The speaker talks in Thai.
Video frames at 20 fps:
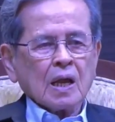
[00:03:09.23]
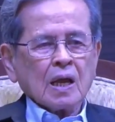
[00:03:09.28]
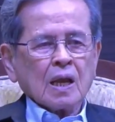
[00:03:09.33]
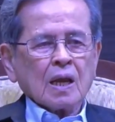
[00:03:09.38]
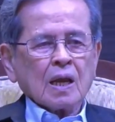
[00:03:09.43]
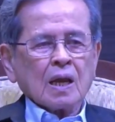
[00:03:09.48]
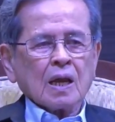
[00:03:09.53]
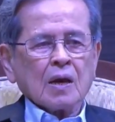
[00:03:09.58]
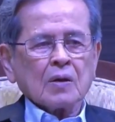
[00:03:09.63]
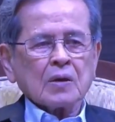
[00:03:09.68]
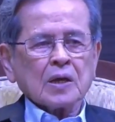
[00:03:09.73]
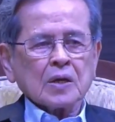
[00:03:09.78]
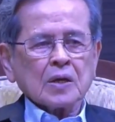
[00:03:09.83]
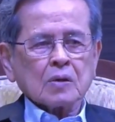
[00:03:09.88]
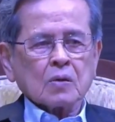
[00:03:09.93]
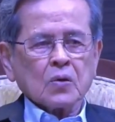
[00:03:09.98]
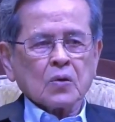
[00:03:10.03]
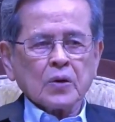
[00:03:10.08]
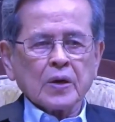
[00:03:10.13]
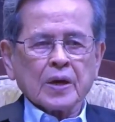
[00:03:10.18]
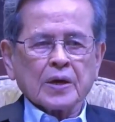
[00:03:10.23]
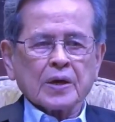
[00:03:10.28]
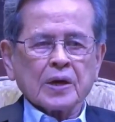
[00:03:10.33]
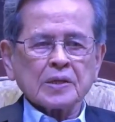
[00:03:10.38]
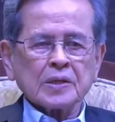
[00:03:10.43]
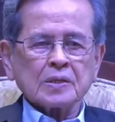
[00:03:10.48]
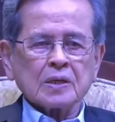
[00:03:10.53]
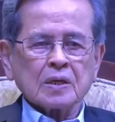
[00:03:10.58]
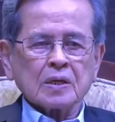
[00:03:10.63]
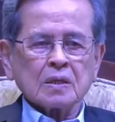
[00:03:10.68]
แล้วได้คุยกัน
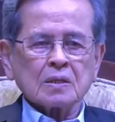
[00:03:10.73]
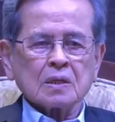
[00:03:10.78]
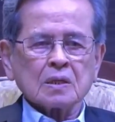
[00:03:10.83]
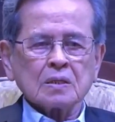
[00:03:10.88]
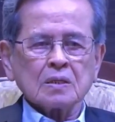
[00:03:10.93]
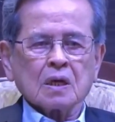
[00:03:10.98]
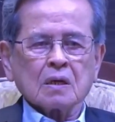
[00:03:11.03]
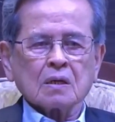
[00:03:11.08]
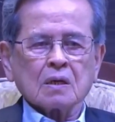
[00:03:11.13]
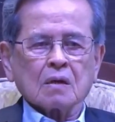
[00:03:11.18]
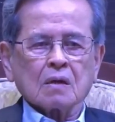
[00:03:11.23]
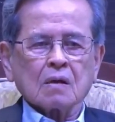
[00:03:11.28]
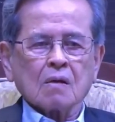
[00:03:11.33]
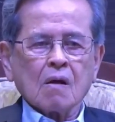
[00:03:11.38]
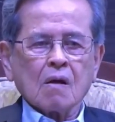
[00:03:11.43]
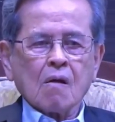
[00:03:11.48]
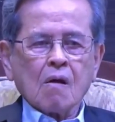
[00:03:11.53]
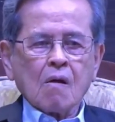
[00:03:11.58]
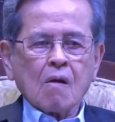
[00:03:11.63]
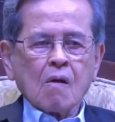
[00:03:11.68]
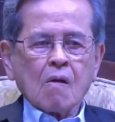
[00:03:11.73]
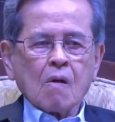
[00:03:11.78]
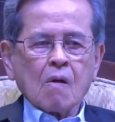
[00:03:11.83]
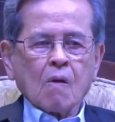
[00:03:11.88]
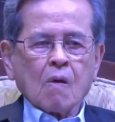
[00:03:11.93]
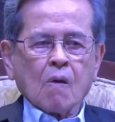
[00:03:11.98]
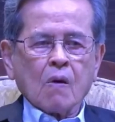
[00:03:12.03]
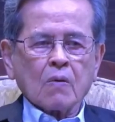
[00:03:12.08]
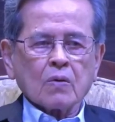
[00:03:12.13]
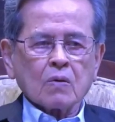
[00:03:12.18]
ถึงเรื่องค
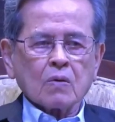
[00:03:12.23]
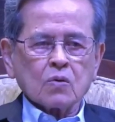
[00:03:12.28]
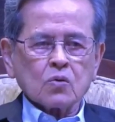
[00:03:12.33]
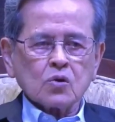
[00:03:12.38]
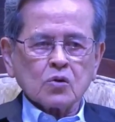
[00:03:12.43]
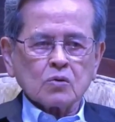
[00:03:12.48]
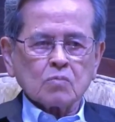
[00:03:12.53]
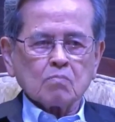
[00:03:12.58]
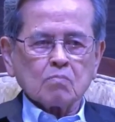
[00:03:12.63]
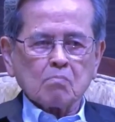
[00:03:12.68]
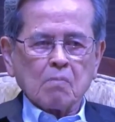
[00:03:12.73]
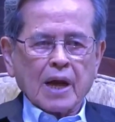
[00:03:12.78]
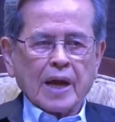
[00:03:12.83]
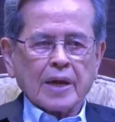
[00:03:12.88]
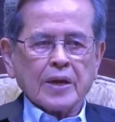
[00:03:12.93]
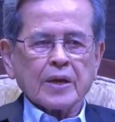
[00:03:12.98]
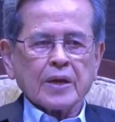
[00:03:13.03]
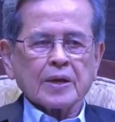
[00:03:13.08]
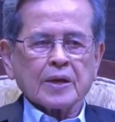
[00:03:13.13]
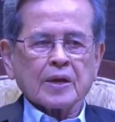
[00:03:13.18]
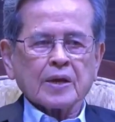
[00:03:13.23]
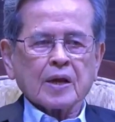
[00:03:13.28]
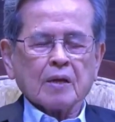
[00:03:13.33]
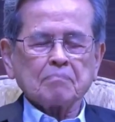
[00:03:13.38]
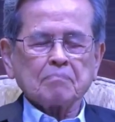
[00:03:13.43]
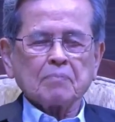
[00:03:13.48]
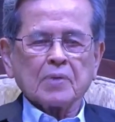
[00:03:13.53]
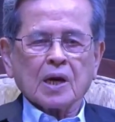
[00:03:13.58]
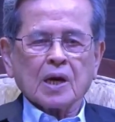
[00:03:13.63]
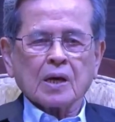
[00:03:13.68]
นรุ่นใหม่กับ
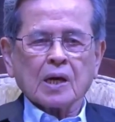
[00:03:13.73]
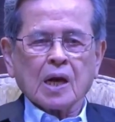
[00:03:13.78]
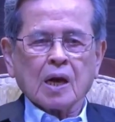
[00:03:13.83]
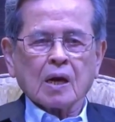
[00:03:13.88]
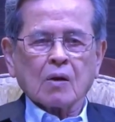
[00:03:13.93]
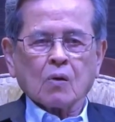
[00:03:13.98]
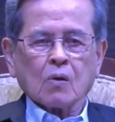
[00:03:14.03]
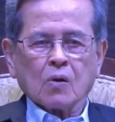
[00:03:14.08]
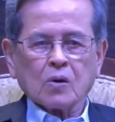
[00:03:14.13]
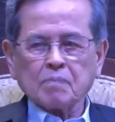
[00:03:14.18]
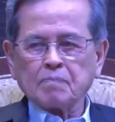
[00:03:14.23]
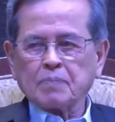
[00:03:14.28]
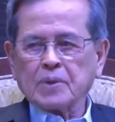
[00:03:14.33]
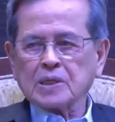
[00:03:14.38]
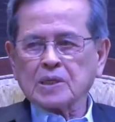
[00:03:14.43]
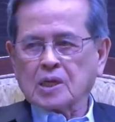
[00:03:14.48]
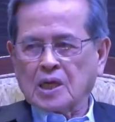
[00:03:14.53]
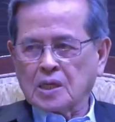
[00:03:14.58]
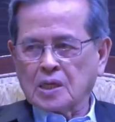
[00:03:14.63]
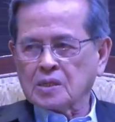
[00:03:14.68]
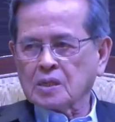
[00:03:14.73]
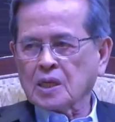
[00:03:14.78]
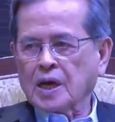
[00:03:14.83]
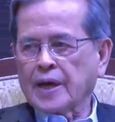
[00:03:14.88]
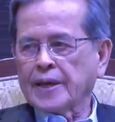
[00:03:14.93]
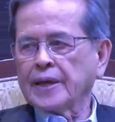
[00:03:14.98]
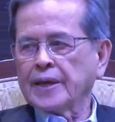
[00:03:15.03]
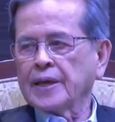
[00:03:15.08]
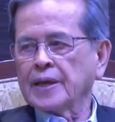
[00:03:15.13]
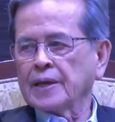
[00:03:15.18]
อนาคตประเทศไทย
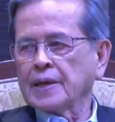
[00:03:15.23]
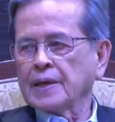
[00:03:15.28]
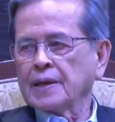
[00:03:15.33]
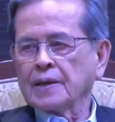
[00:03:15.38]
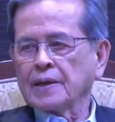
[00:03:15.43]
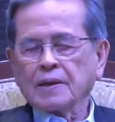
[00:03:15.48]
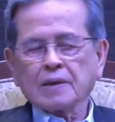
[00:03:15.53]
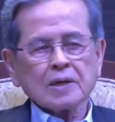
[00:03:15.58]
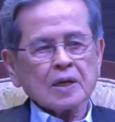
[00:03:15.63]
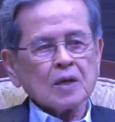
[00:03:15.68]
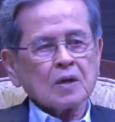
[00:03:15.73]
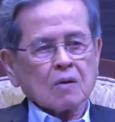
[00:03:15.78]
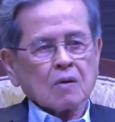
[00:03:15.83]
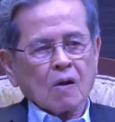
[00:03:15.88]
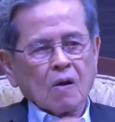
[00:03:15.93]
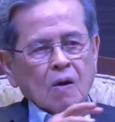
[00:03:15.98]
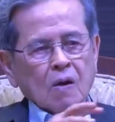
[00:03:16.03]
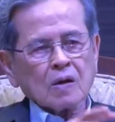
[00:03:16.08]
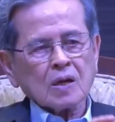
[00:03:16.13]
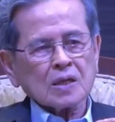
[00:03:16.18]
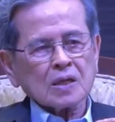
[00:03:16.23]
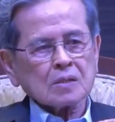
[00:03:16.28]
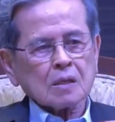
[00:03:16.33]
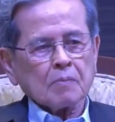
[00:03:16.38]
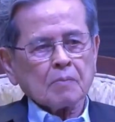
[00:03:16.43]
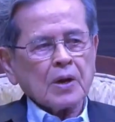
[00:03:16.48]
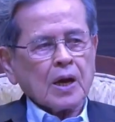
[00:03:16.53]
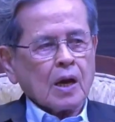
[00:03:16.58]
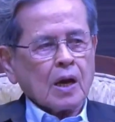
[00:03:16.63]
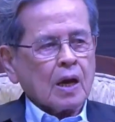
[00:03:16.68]
นี่ก่อนรัฐประ
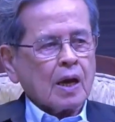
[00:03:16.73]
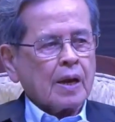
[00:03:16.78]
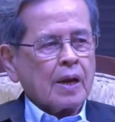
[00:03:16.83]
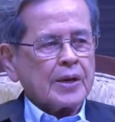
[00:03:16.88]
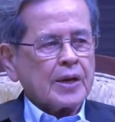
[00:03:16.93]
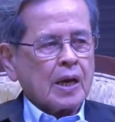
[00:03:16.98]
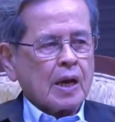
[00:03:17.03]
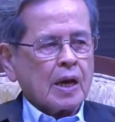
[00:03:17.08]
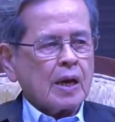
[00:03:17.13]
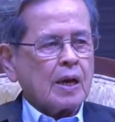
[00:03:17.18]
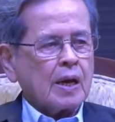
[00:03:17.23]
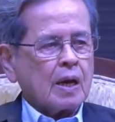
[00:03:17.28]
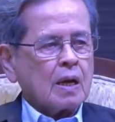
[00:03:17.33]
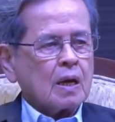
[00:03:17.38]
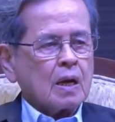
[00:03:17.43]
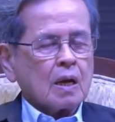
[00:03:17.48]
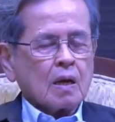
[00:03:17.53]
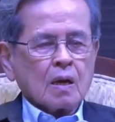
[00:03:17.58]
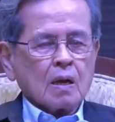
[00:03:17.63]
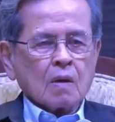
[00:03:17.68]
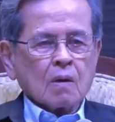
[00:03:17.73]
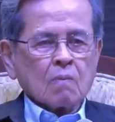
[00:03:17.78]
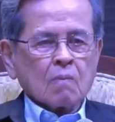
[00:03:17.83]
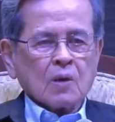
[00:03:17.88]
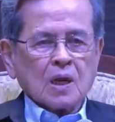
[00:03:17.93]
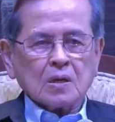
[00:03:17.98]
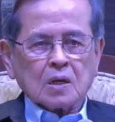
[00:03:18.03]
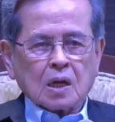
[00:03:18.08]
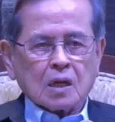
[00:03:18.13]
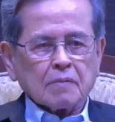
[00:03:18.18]
หารนะเมื่อเรื่อ
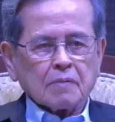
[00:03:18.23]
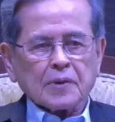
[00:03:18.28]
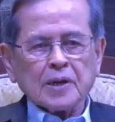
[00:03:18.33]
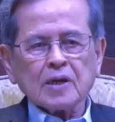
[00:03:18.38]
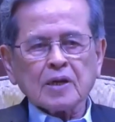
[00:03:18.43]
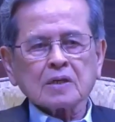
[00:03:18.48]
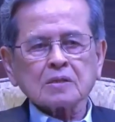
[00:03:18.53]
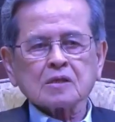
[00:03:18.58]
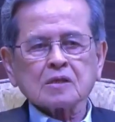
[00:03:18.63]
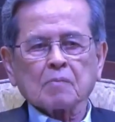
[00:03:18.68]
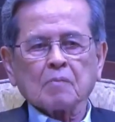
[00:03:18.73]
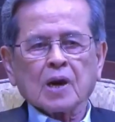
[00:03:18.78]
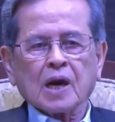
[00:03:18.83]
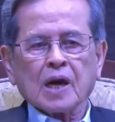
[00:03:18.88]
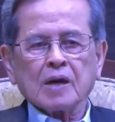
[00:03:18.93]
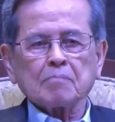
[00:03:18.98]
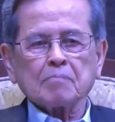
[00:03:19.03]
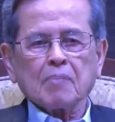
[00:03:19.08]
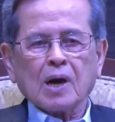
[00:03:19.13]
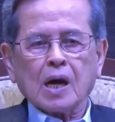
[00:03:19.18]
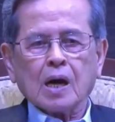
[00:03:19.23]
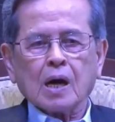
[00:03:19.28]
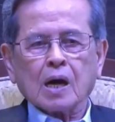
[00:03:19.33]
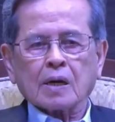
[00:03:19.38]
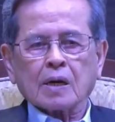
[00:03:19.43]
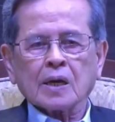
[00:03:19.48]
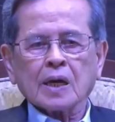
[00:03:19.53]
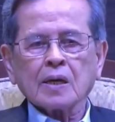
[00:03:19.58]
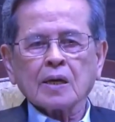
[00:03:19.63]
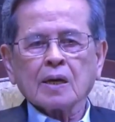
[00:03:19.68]
งนี้เป็นเรื่องสำคัญมากเลย
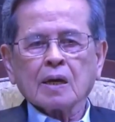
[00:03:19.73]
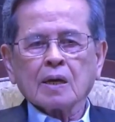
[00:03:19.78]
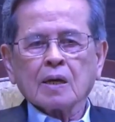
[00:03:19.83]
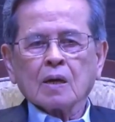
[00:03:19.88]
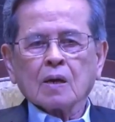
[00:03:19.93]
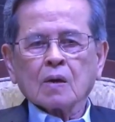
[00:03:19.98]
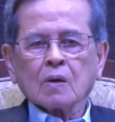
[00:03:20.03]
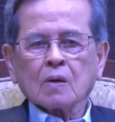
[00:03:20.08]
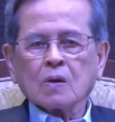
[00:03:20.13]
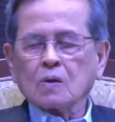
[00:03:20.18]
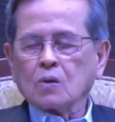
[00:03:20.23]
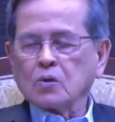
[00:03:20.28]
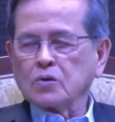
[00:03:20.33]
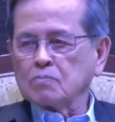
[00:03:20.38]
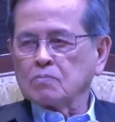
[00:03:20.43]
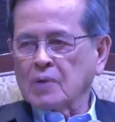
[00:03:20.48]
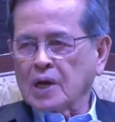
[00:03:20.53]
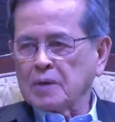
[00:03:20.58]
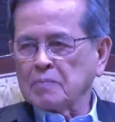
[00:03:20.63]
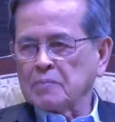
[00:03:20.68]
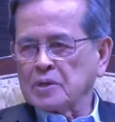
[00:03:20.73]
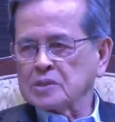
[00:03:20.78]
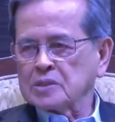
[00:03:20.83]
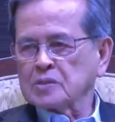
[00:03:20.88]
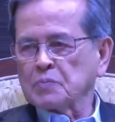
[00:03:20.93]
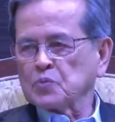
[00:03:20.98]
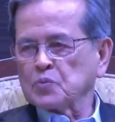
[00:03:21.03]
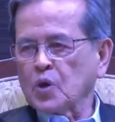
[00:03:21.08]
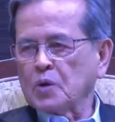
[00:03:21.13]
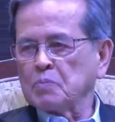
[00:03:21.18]
คนรุ่นใหม่มีจำน
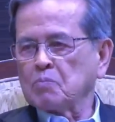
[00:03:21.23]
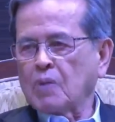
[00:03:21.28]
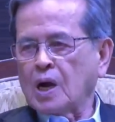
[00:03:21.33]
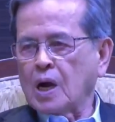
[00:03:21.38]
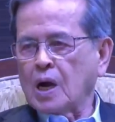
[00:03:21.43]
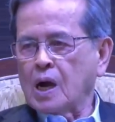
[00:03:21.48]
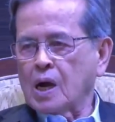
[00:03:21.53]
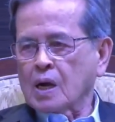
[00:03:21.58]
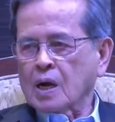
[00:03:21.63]
วนมาก